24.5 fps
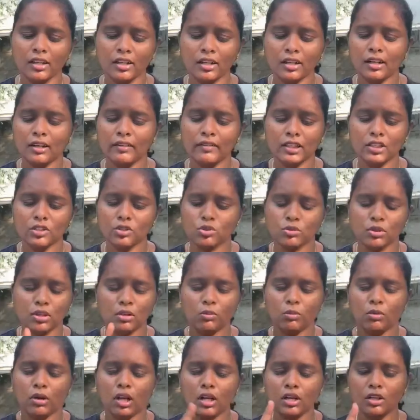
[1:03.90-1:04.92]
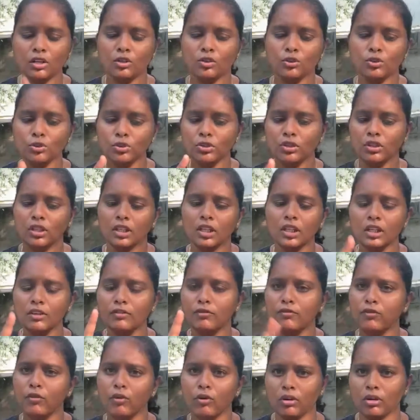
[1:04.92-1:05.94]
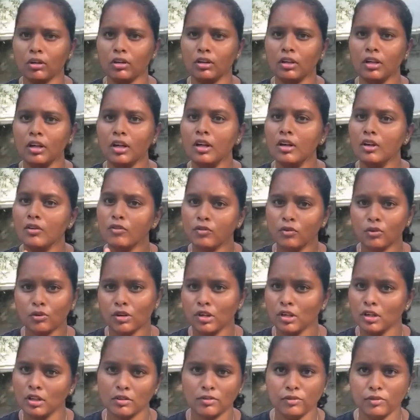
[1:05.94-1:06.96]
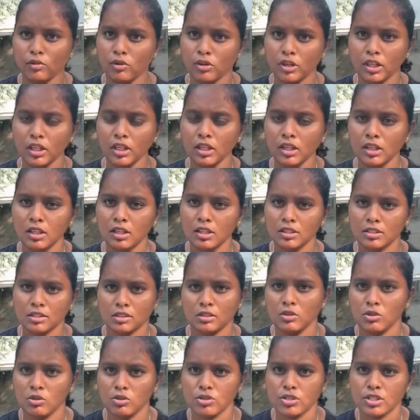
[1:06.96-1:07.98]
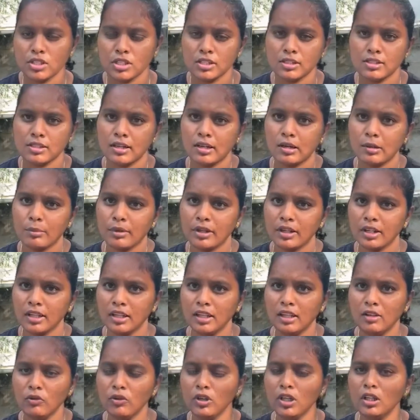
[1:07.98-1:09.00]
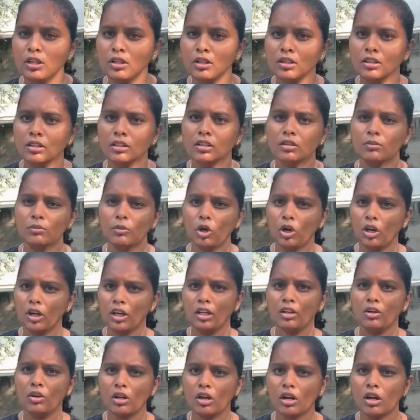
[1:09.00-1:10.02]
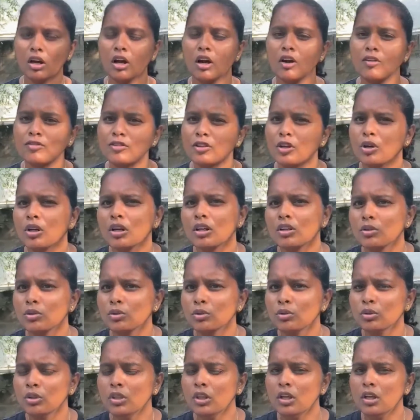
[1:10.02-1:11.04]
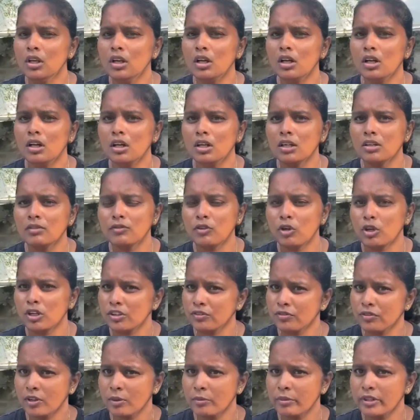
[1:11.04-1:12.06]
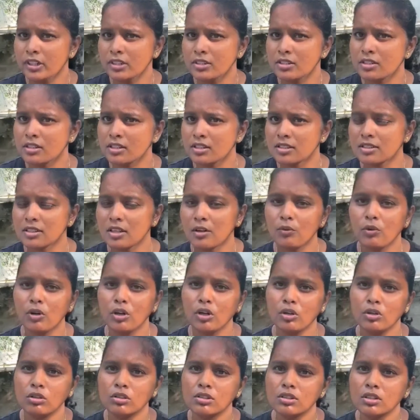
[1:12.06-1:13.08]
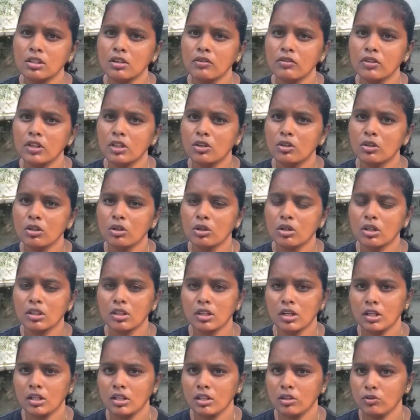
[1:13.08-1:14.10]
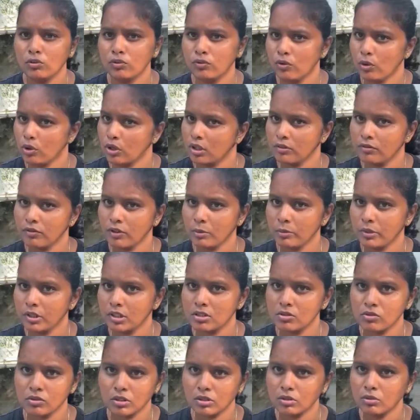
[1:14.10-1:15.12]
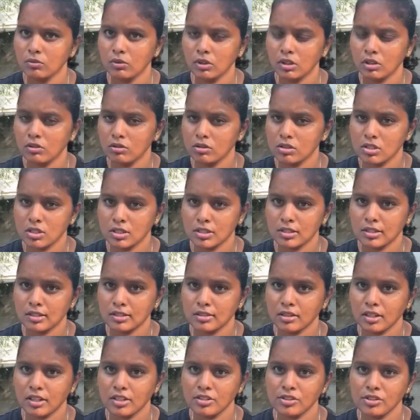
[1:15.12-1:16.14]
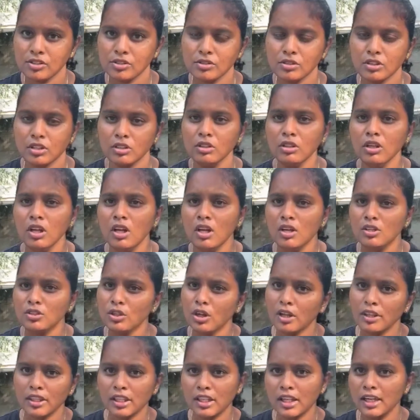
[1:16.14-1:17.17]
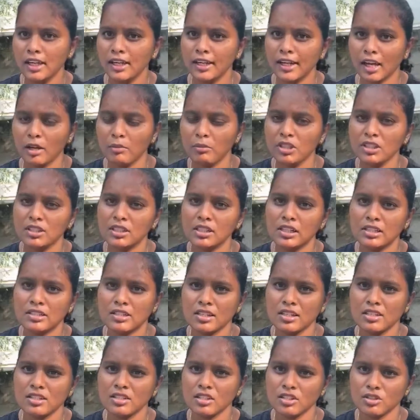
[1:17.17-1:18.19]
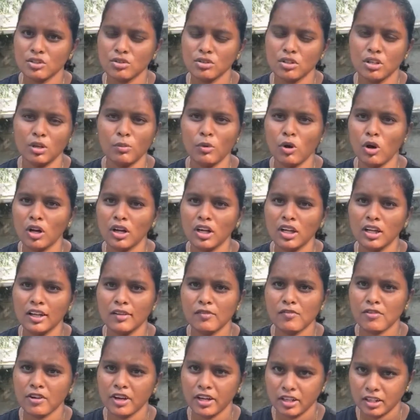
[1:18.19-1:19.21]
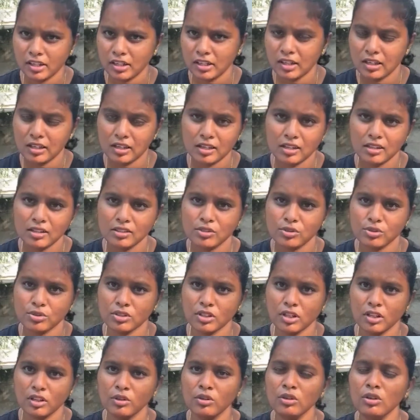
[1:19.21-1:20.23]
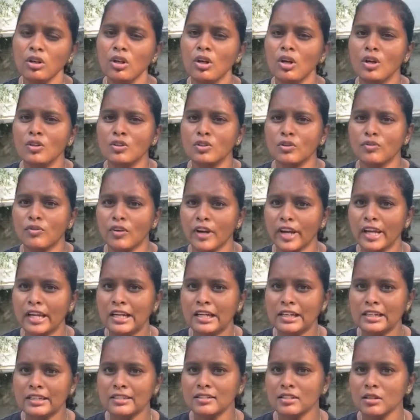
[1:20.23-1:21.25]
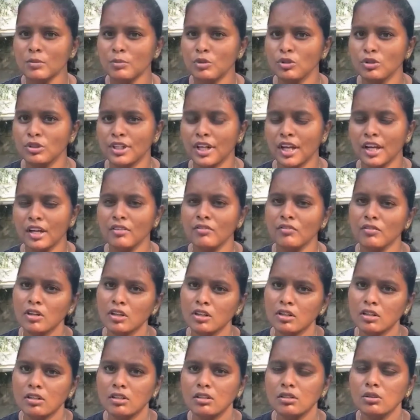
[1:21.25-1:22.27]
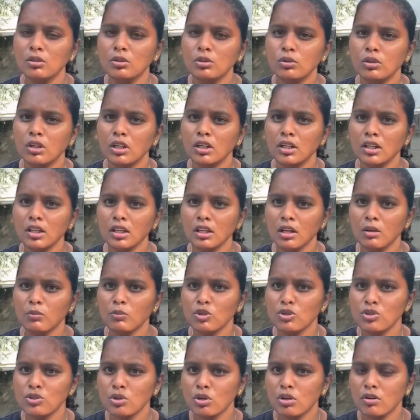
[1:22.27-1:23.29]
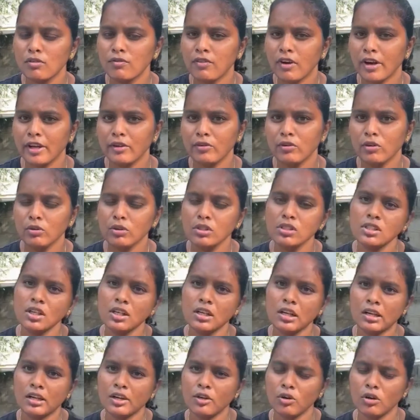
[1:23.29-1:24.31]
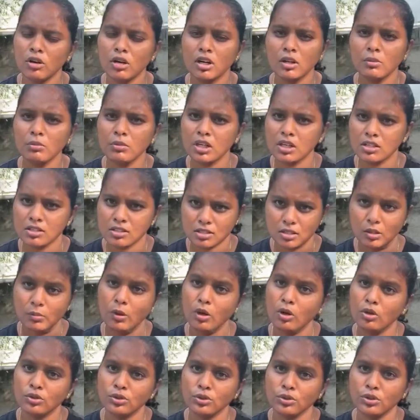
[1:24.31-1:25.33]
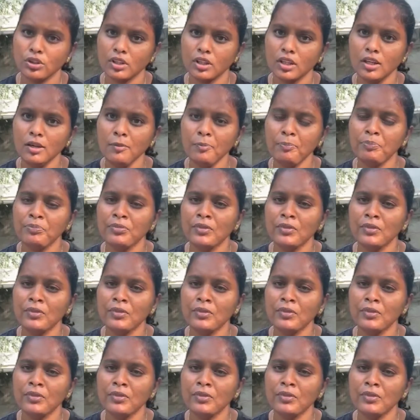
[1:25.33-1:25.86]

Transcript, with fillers: టెన్ లెవెన్ ట్వెల్వ్ వన్ టూ త్రీ ఫోర్ ఫోర్ ఫోర్ uh, కి క్లోజ్ చేసేయాలన్నమాట ఈవినింగ్ మార్నింగ్ uh, ఒక హాఫ్ అన్ అవర్ టు ఫార్టీ ఫైవ్ మినిట్స్ చేస్తాను వర్కౌట్స్ ఈవినింగ్ కూడా ఒక థర్టీ టు ఫార్టీ ఫైవ్ మినిట్స్ వరకు వర్కౌట్స్ చేసే ట్రై చేస్తున్నాను సో అందుకే ఈ టైమింగ్స్ ఇలా చేంజ్ చేసుకున్నాను మార్నింగ్ నేను ఫైవ్ కి అలా లేస్తున్నాను సో ఫైవ్ కి లేచినప్పుడు టెన్ వరకు అంటే ఆల్మోస్ట్ ఒక ఫైవ్ అవర్స్ అలానే ఉండడం కష్టం అవుతుంది